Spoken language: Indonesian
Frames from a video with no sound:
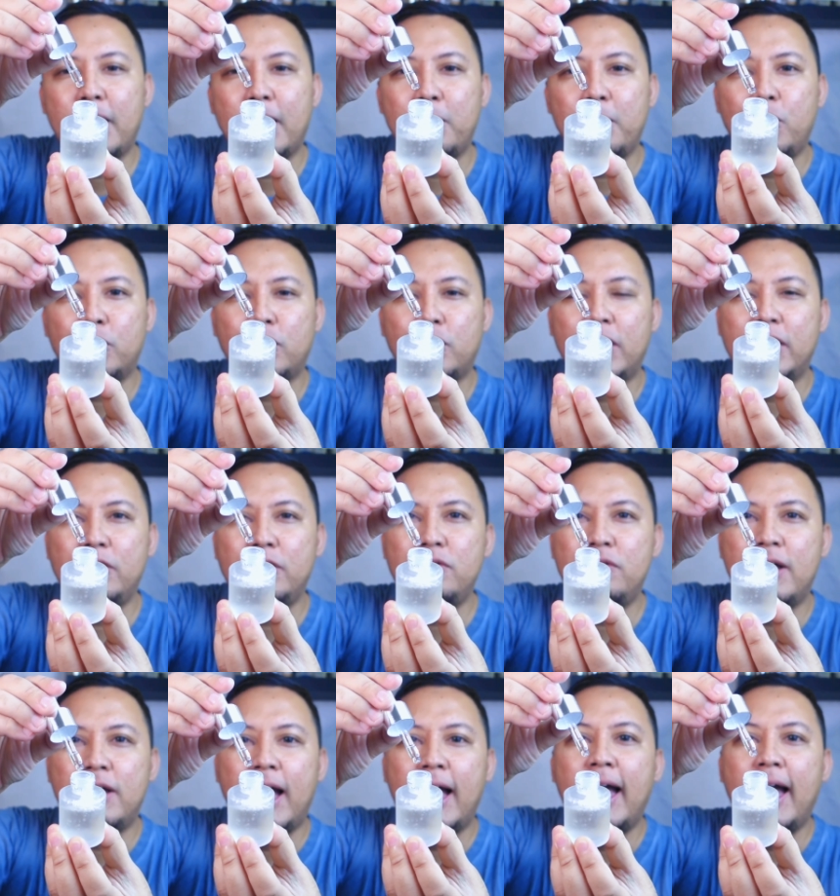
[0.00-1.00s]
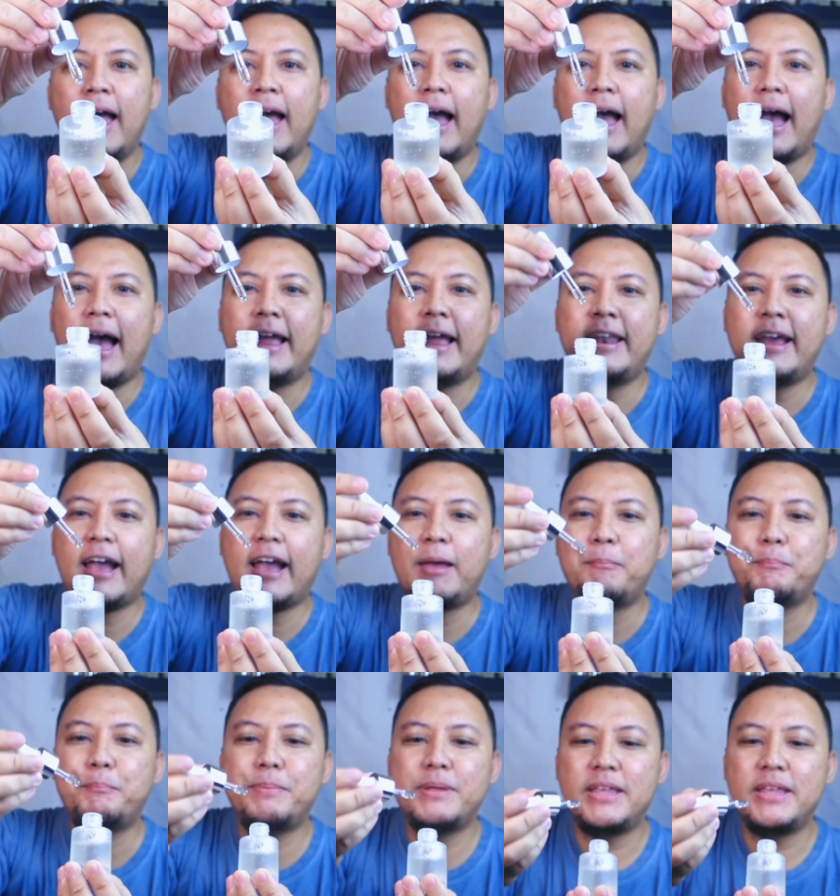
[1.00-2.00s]
botolnya juga ada
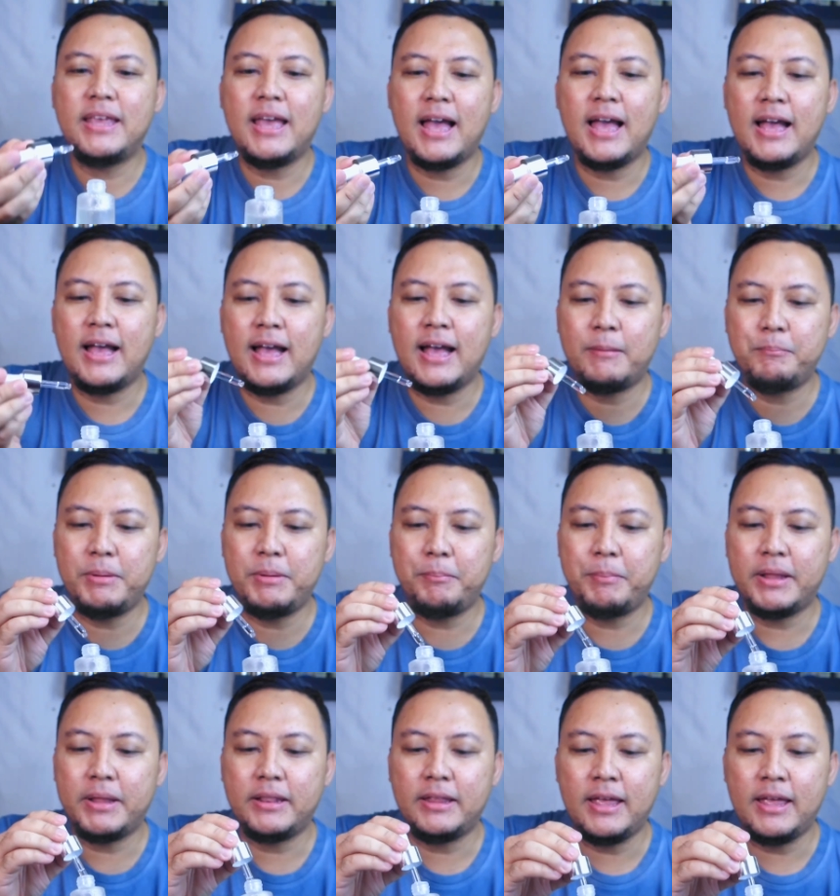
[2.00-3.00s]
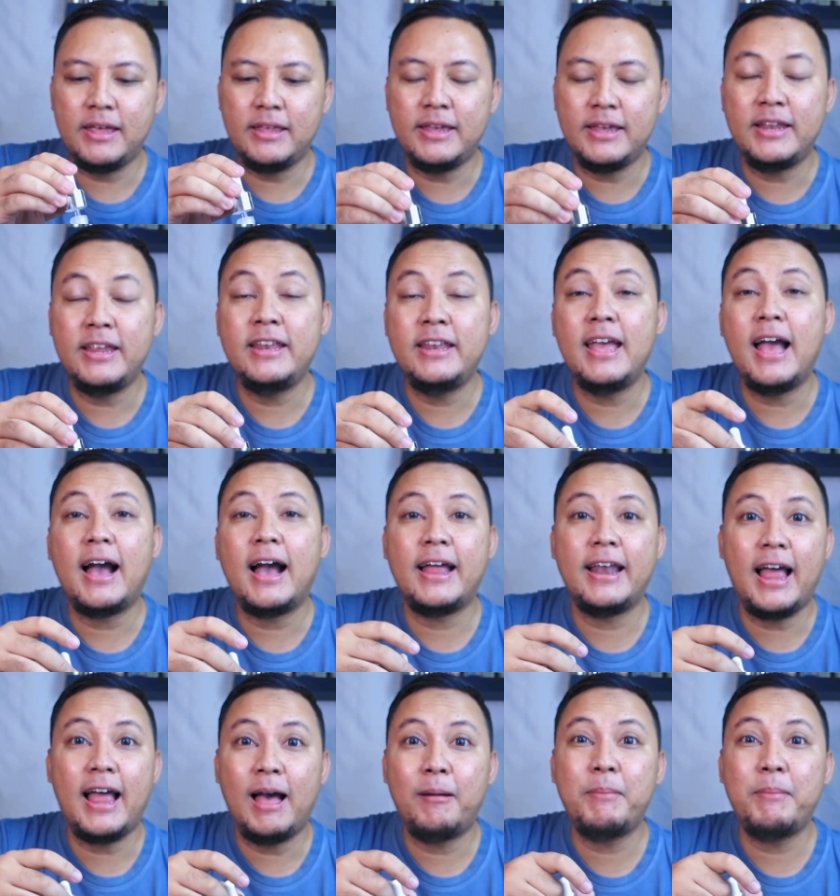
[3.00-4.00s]
kayak penyangga pipetnya jadi dia
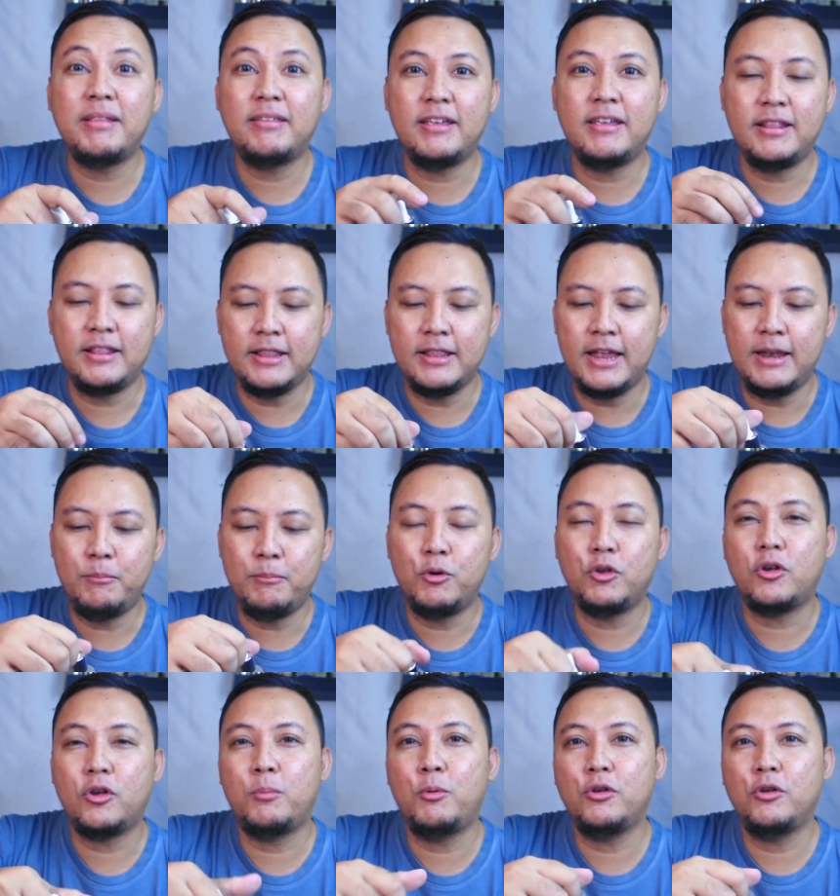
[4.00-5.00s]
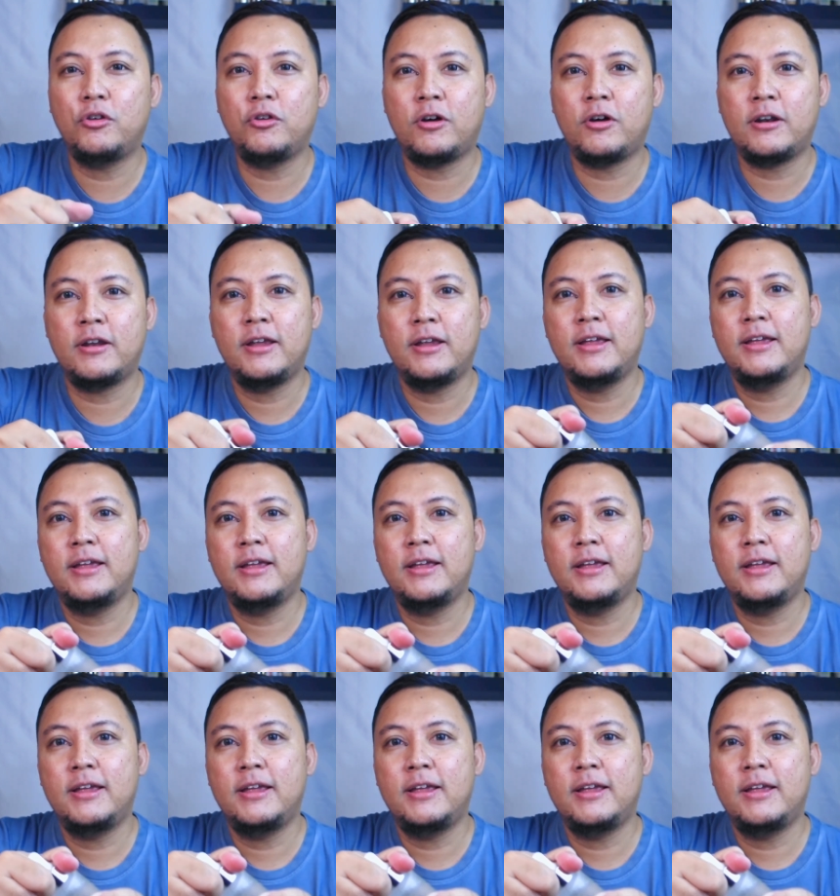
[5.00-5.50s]
akan aman sih dari bocor-bocor